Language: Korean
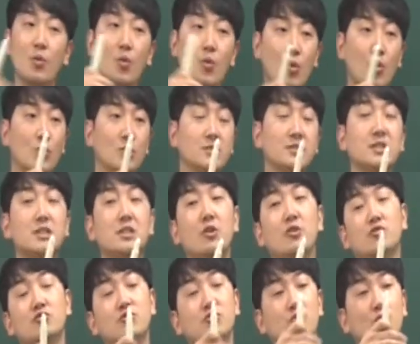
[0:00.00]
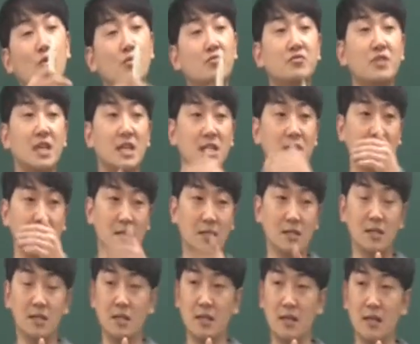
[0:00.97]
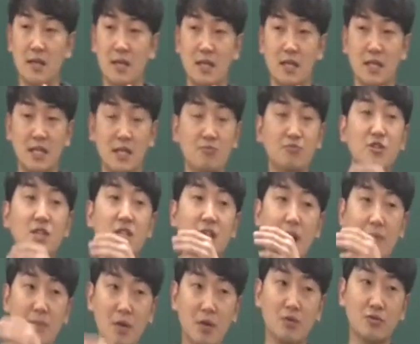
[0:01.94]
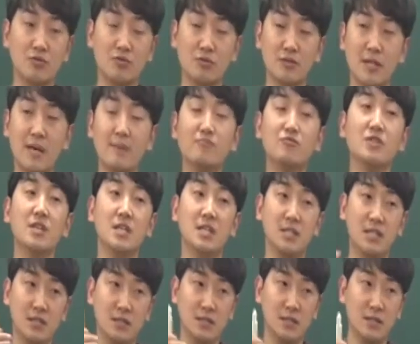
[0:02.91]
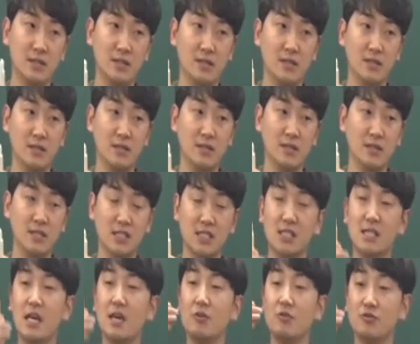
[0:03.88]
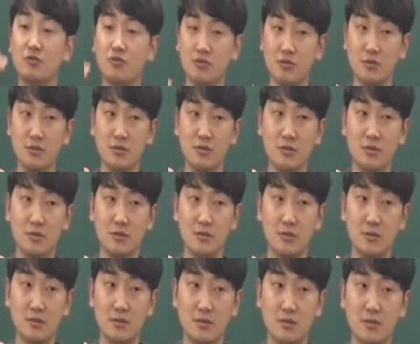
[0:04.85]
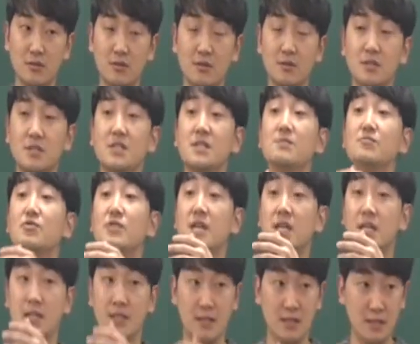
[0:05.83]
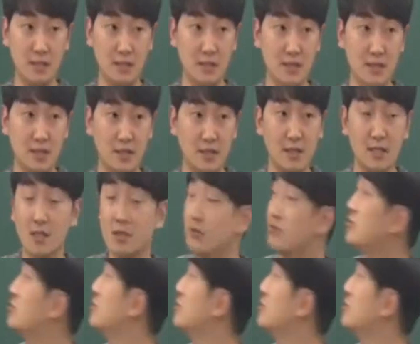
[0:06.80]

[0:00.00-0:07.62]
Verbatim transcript: 5의 역수는 5분의 1, 2분의 3의 역수는 3분의 2, 7의 역수는 7분의 1 이런